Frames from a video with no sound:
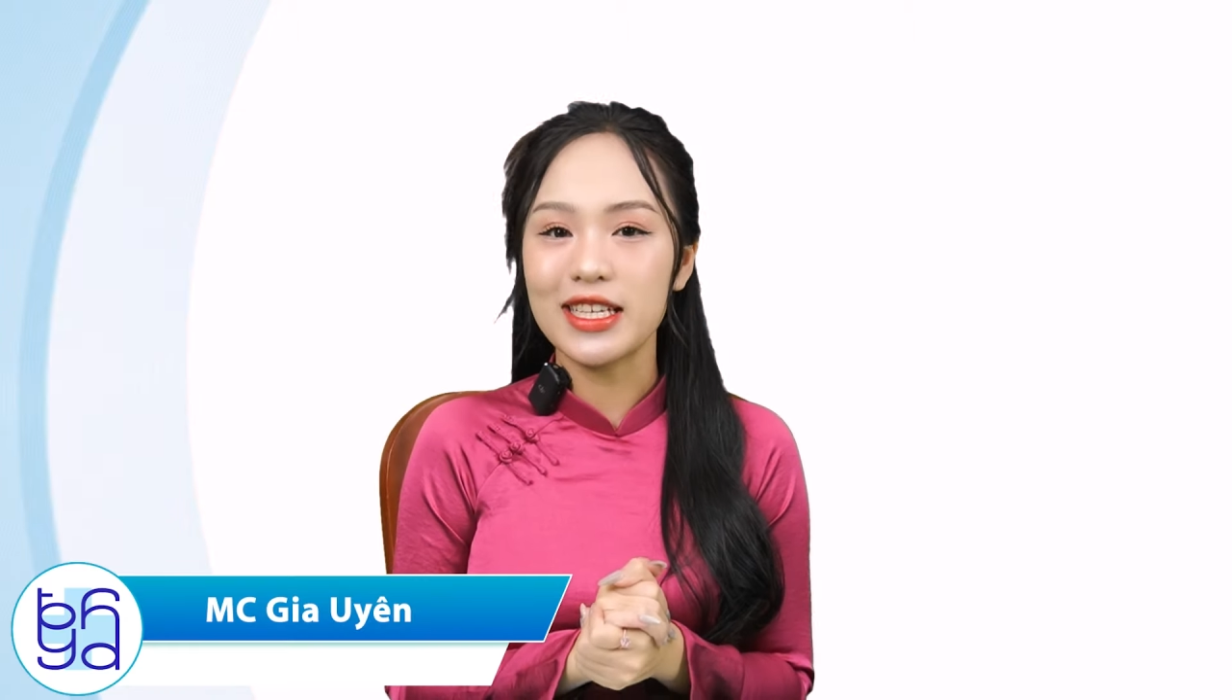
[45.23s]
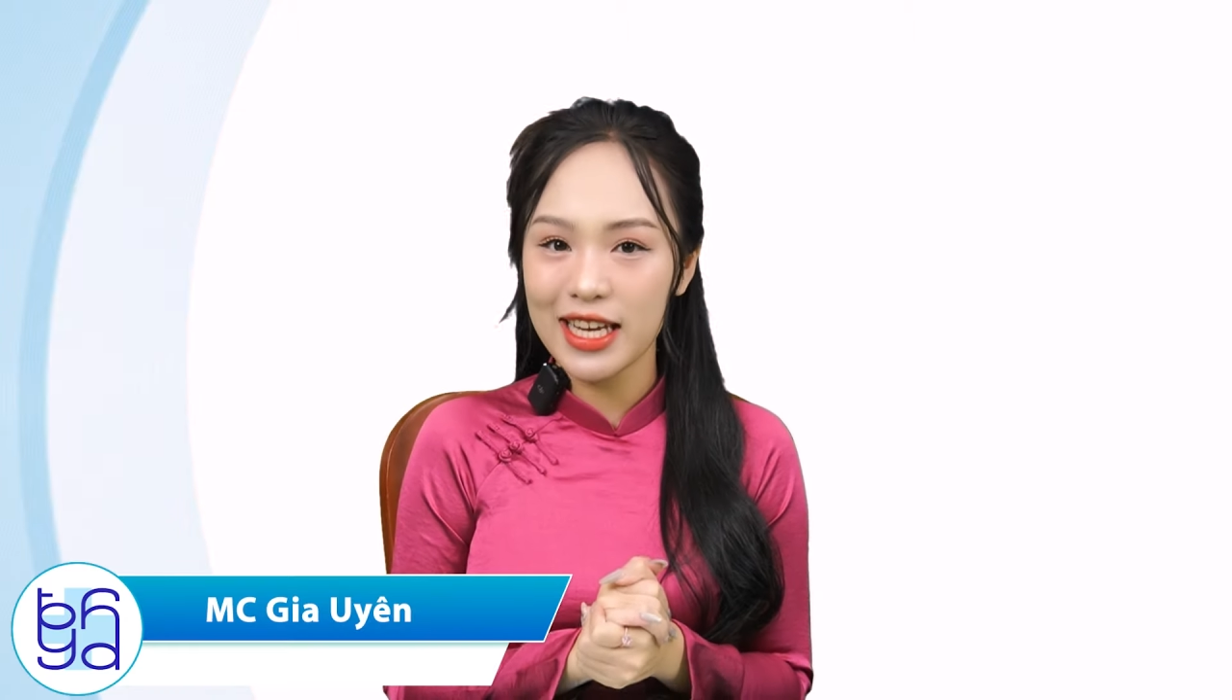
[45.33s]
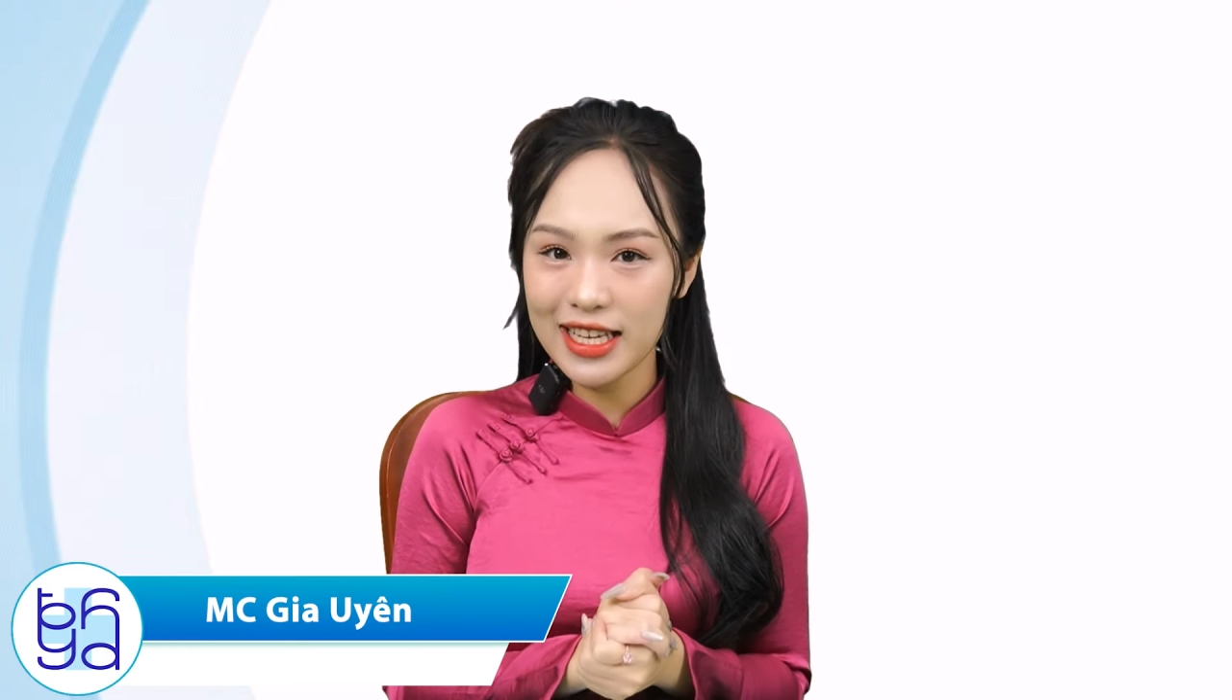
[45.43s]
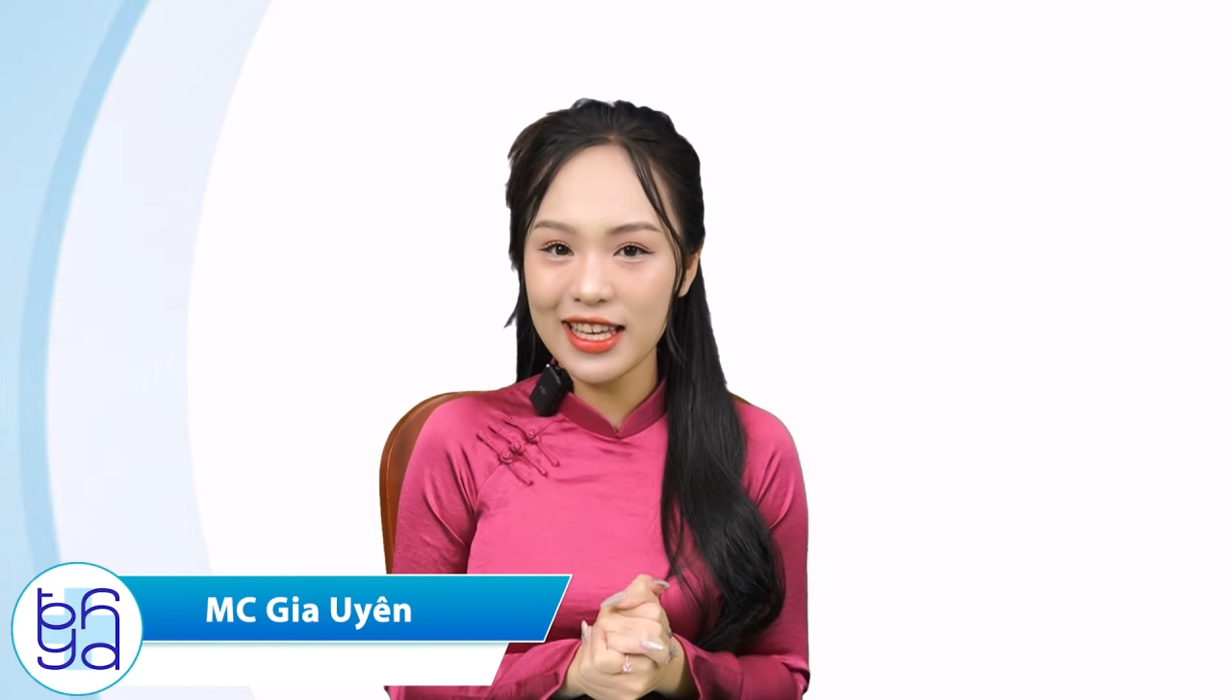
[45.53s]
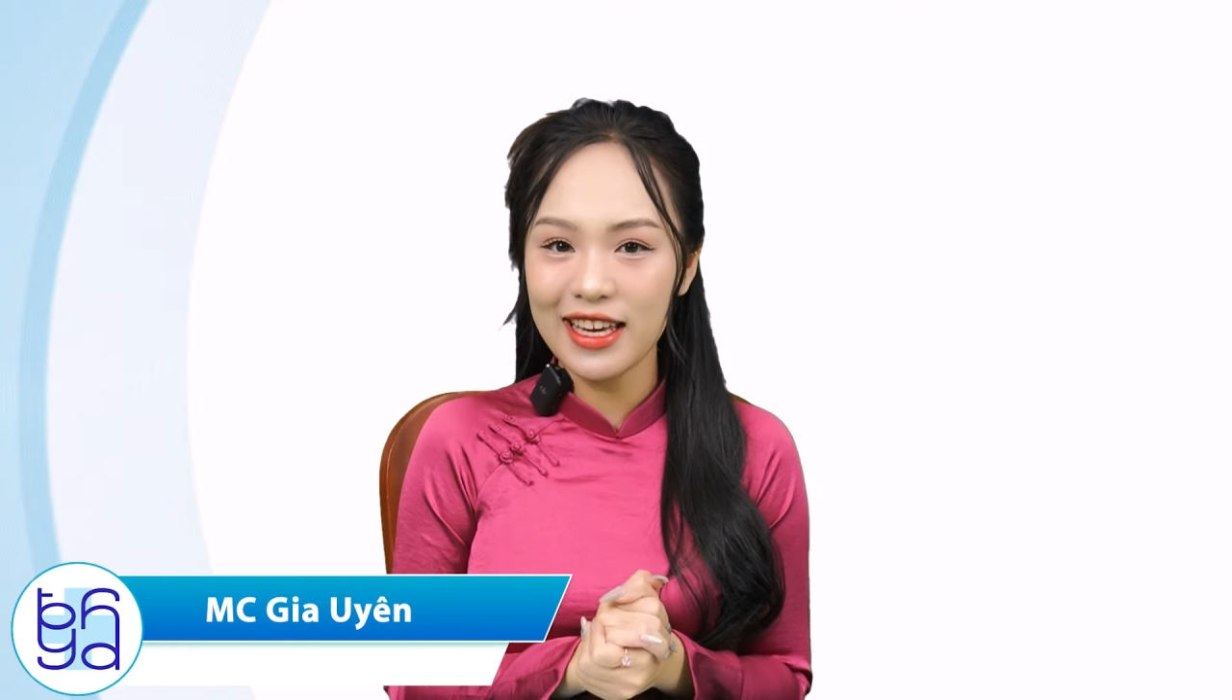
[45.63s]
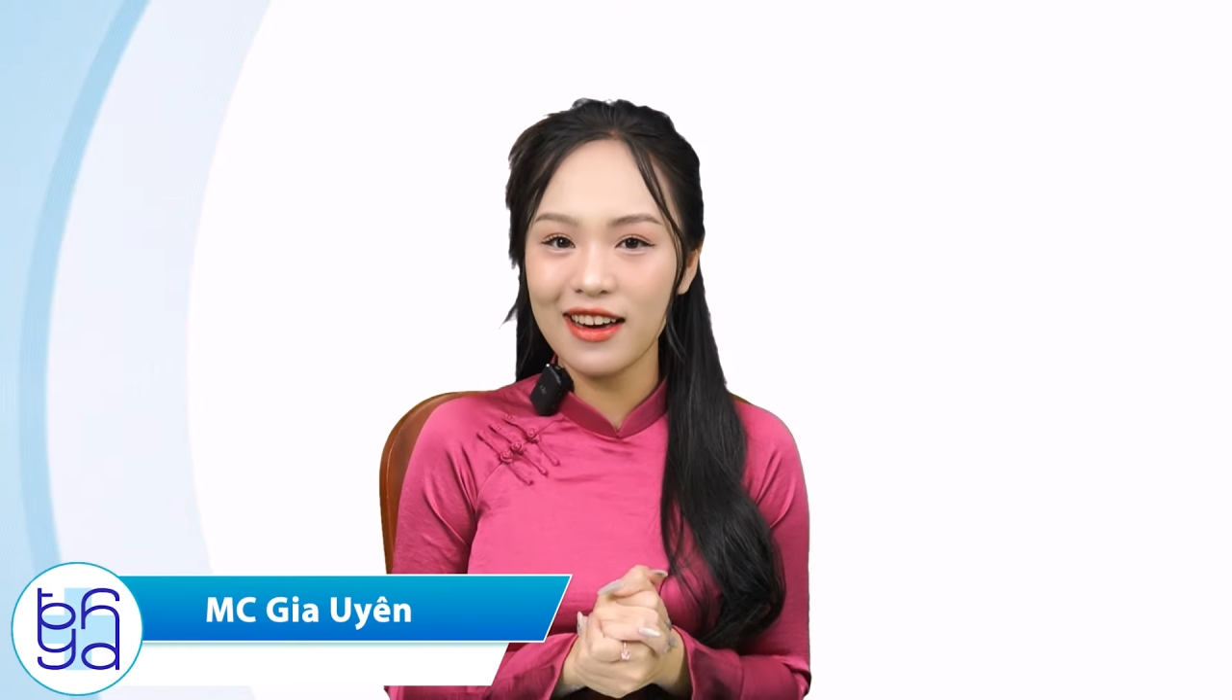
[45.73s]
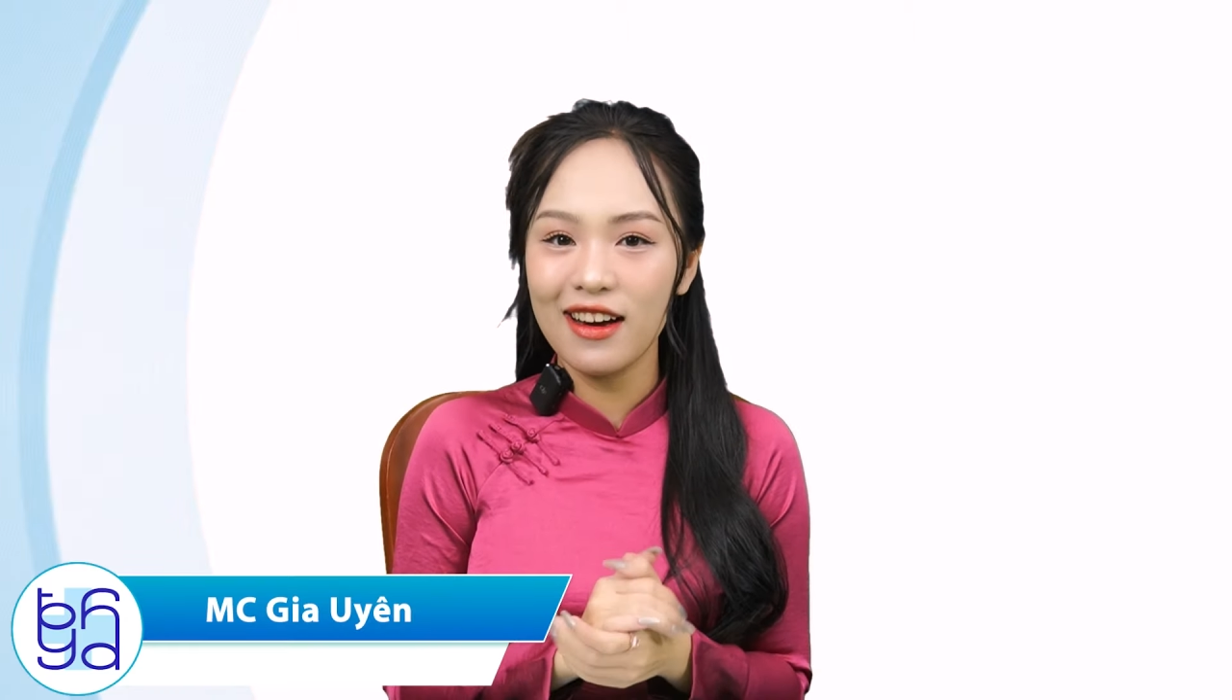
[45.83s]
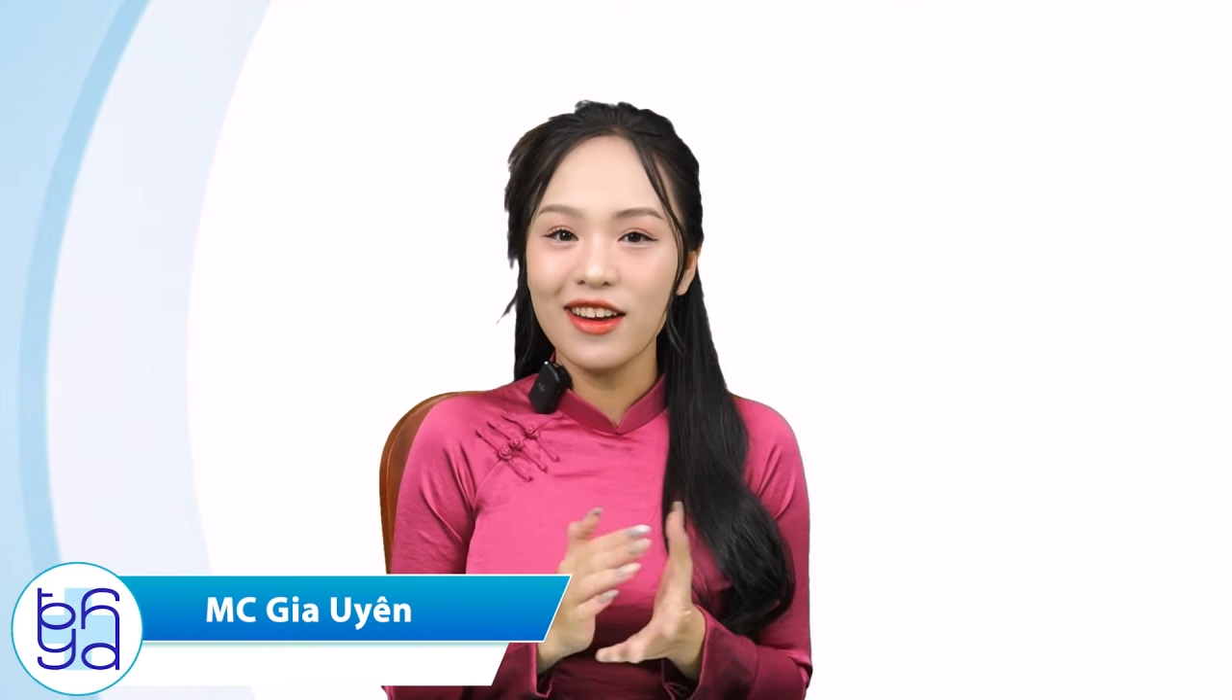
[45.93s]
sẻ chia,